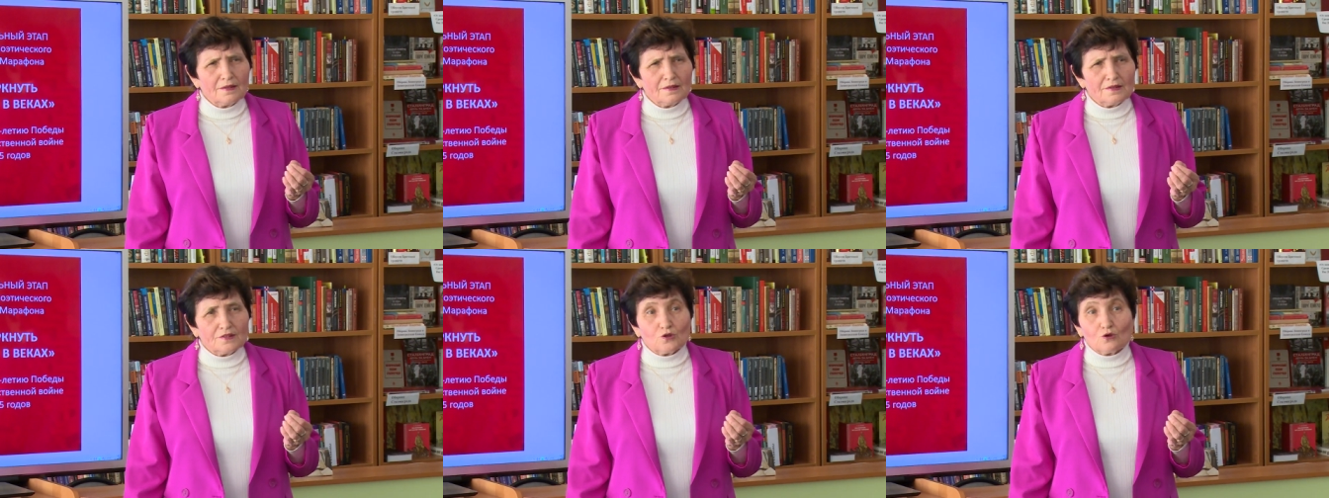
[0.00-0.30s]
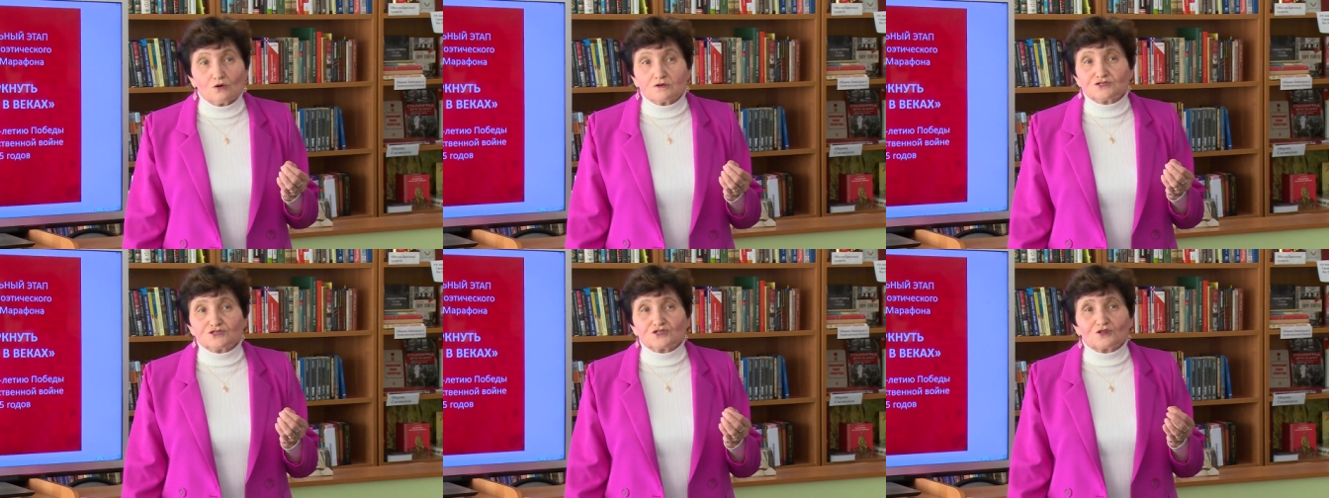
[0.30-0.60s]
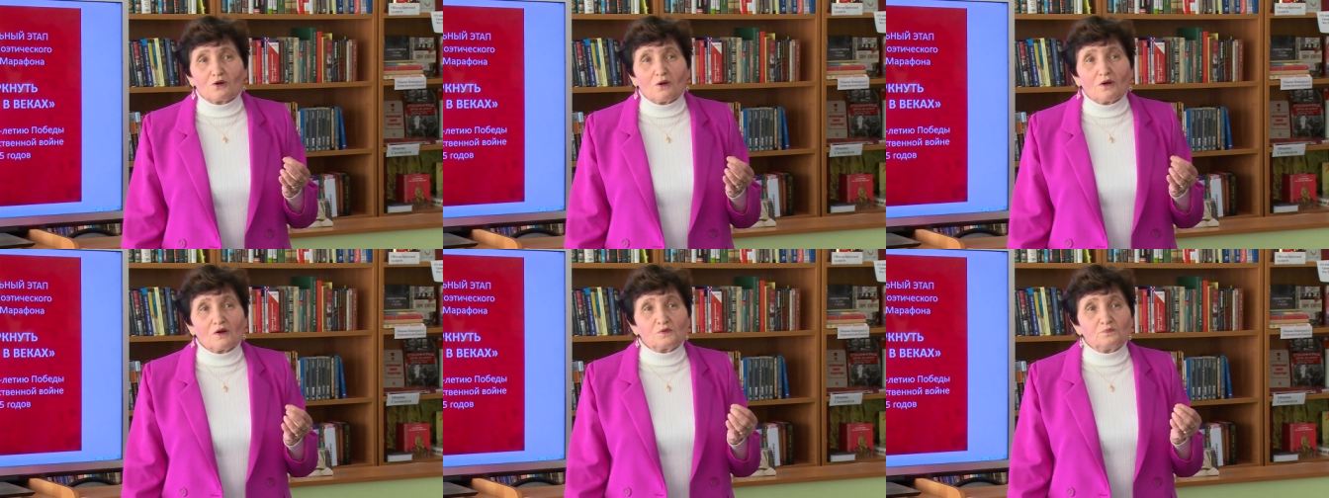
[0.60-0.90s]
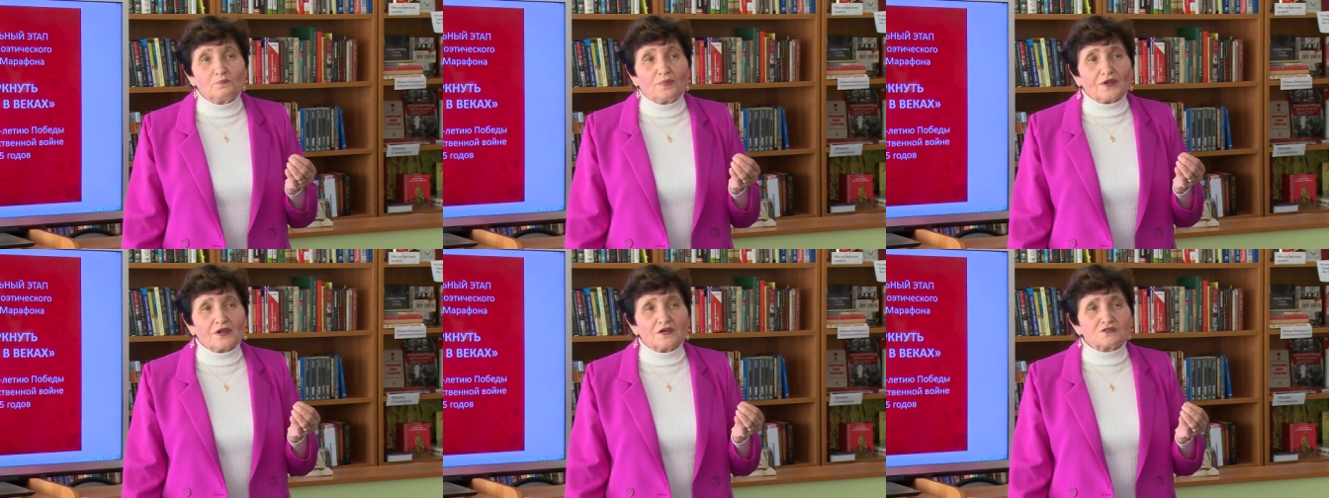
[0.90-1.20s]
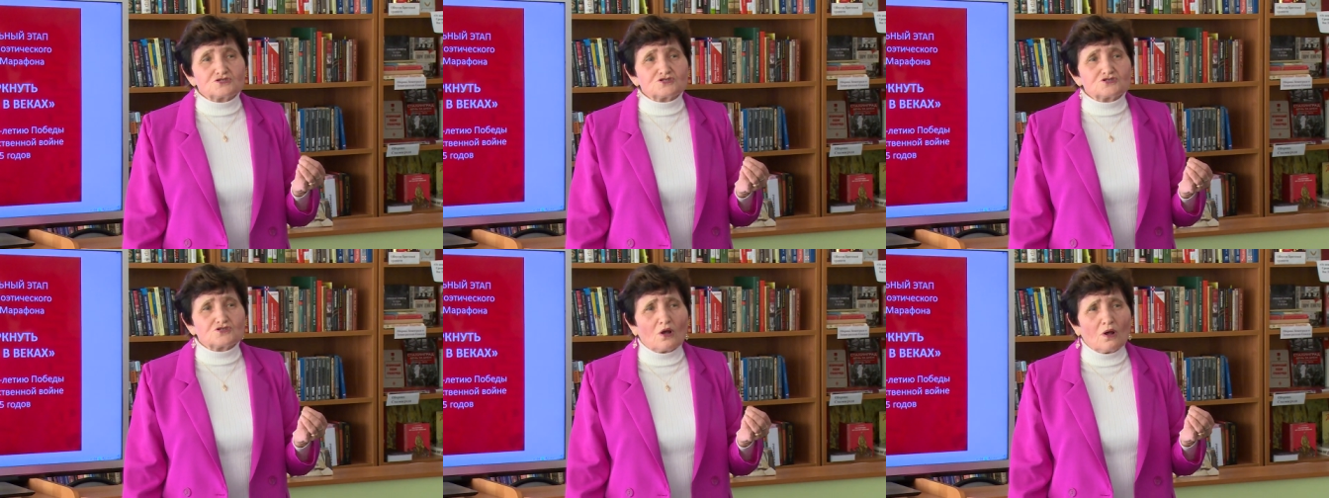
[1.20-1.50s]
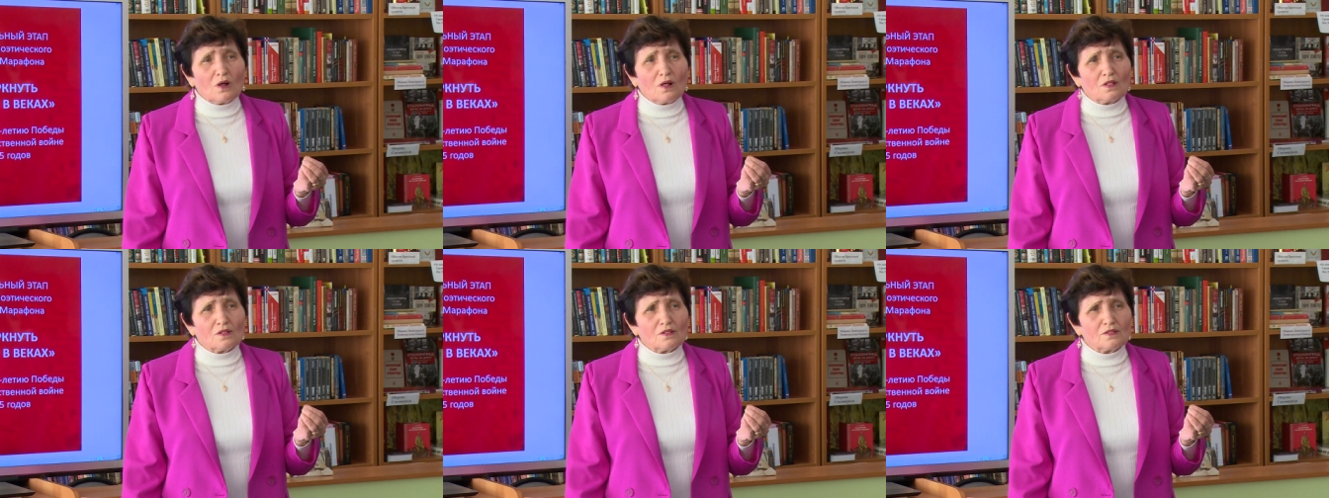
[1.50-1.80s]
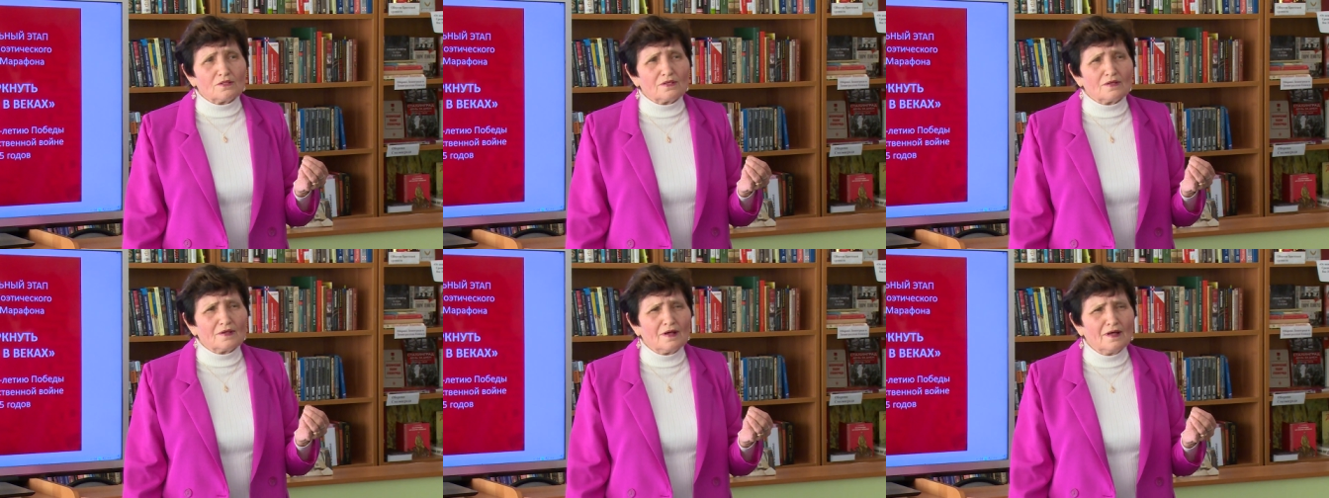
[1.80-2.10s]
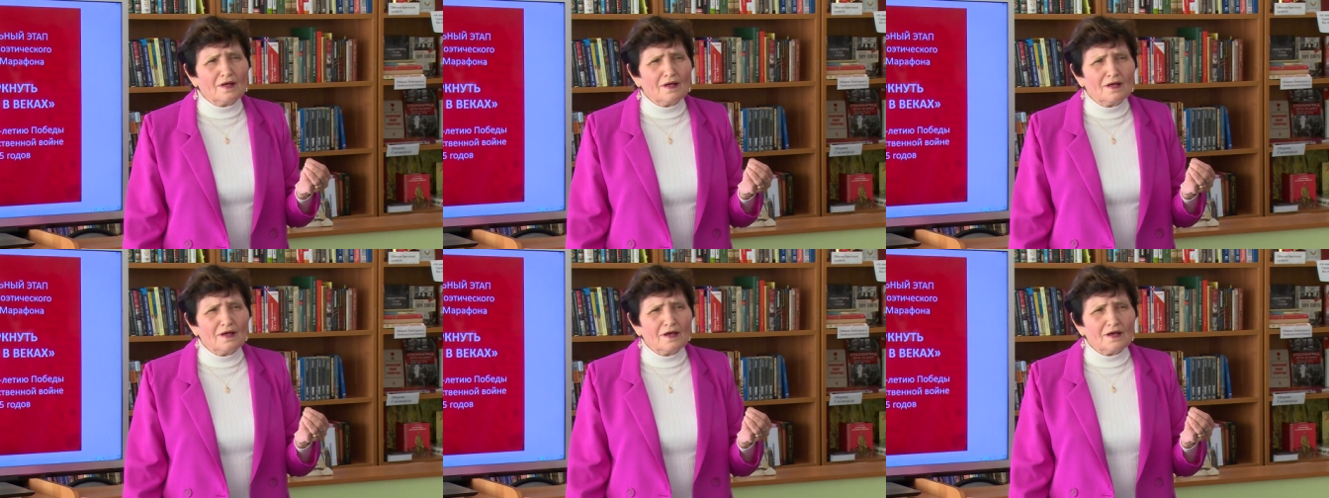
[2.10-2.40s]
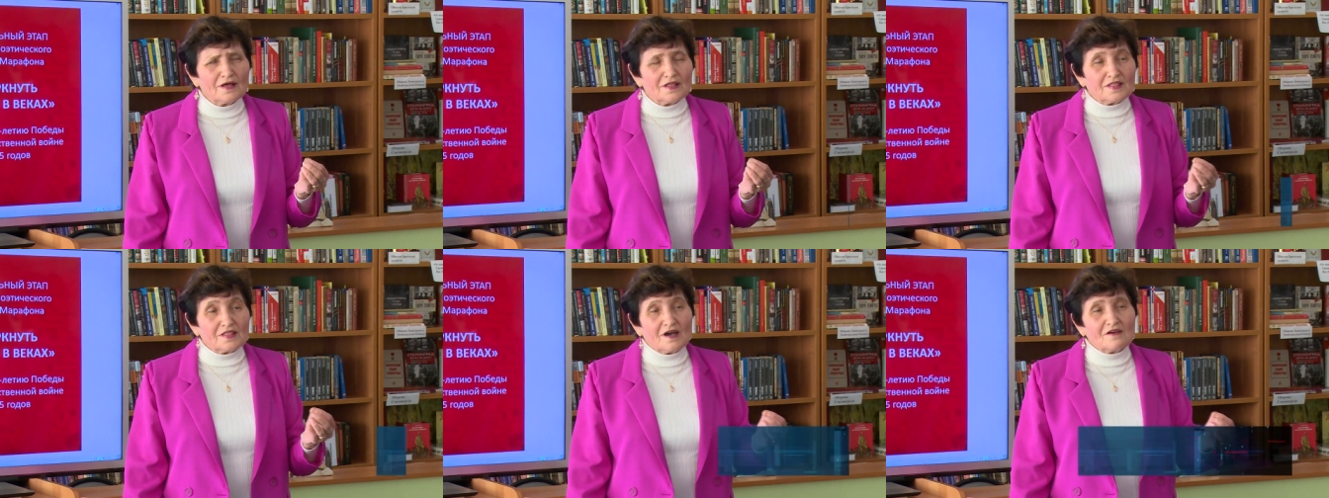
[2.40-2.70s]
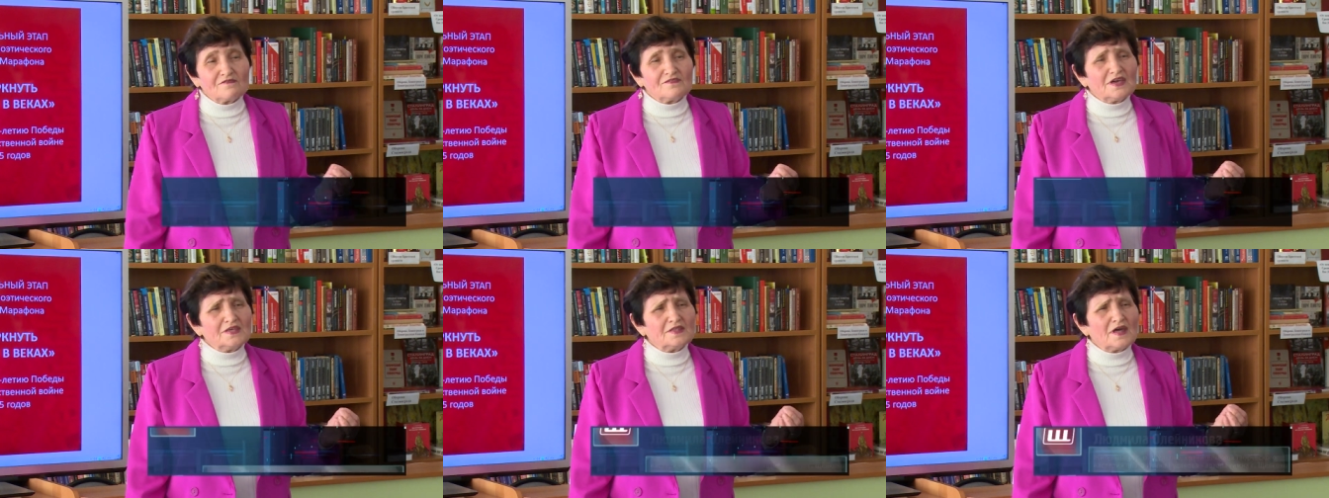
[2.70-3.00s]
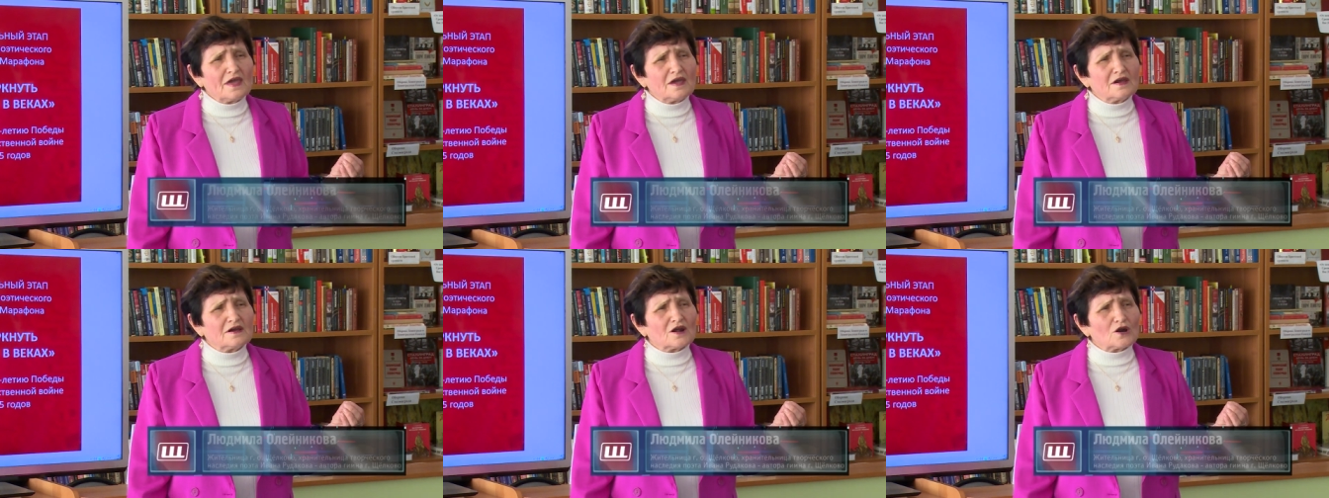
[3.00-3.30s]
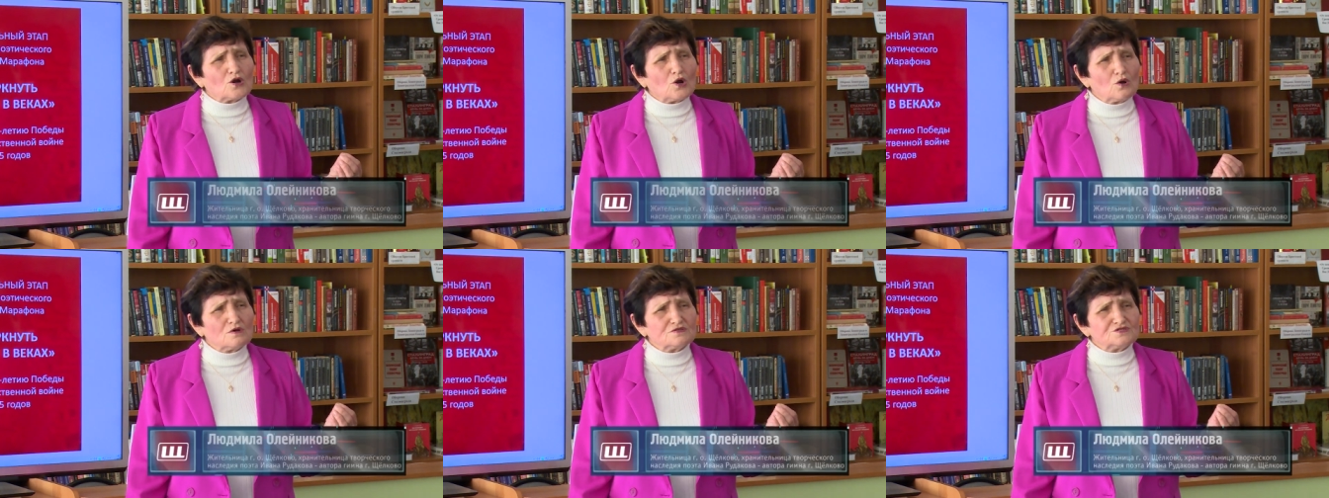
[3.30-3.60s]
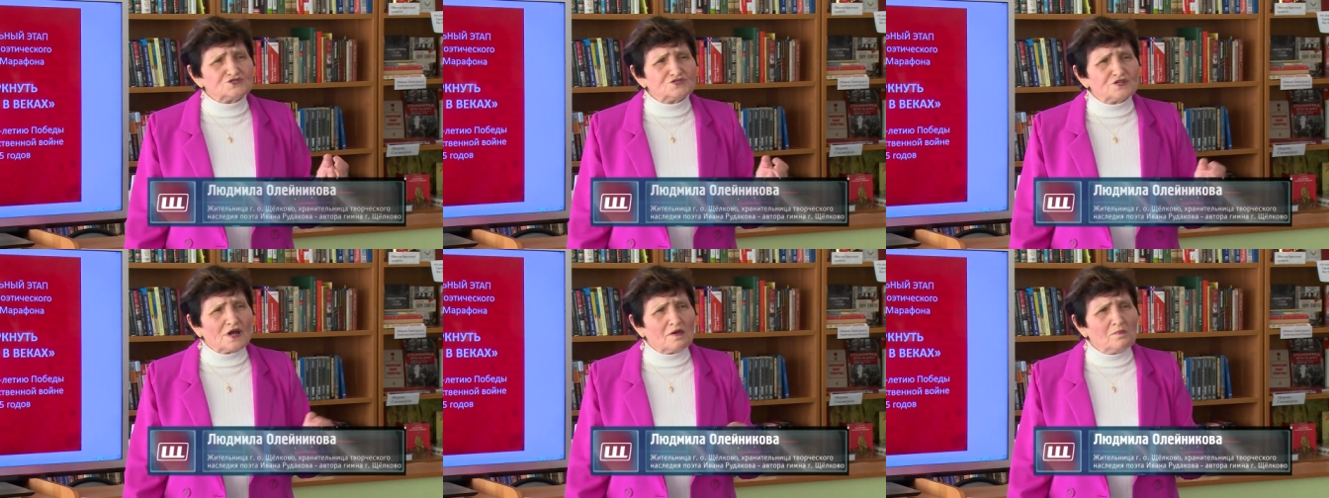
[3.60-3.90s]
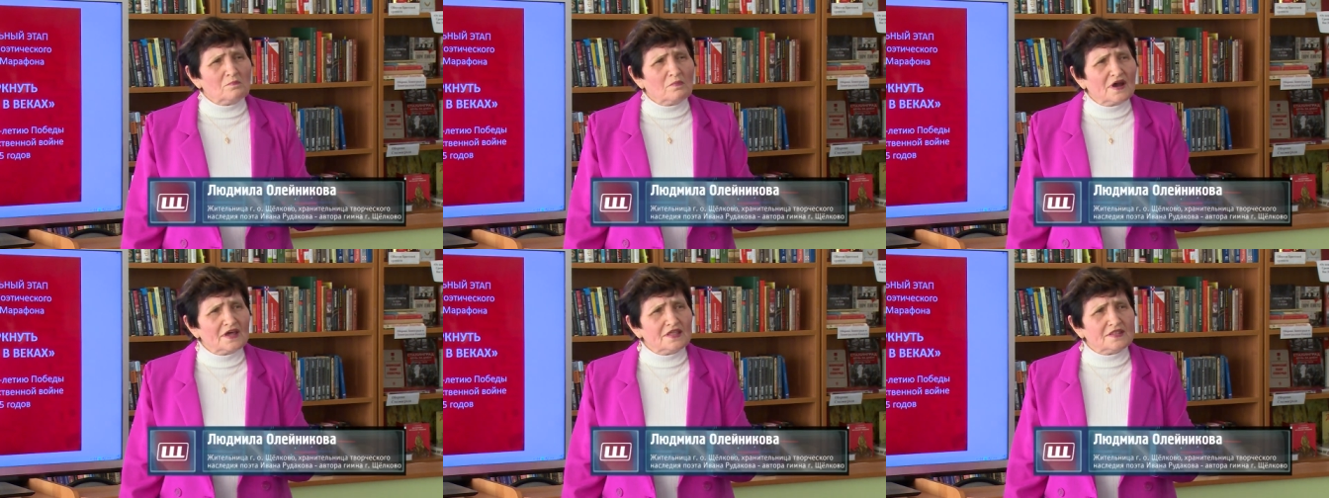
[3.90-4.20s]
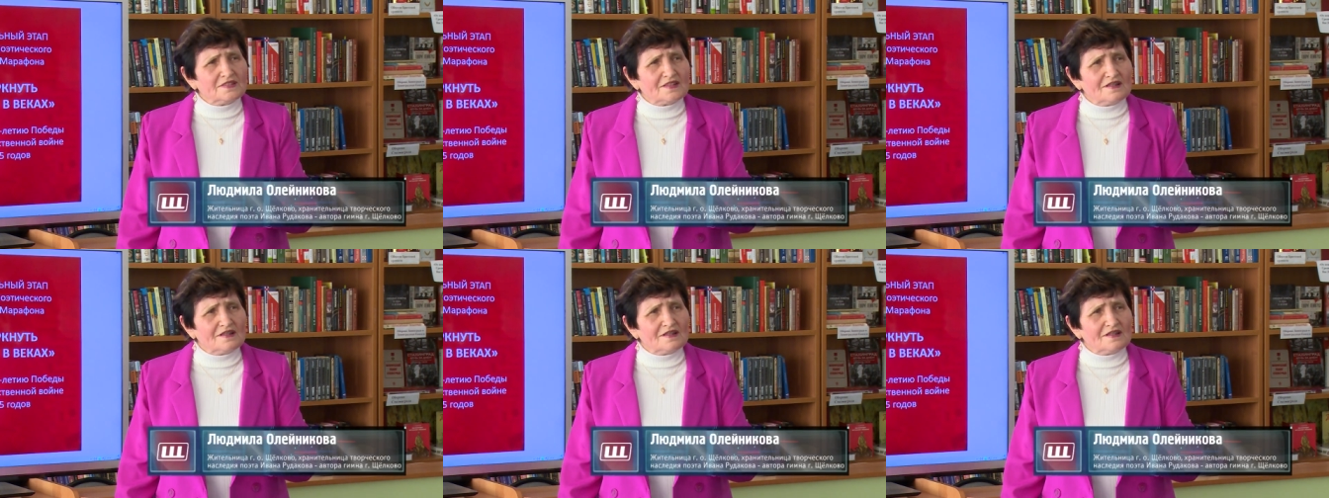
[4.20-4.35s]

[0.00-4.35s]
Но срок пришел, лавиной грозной мы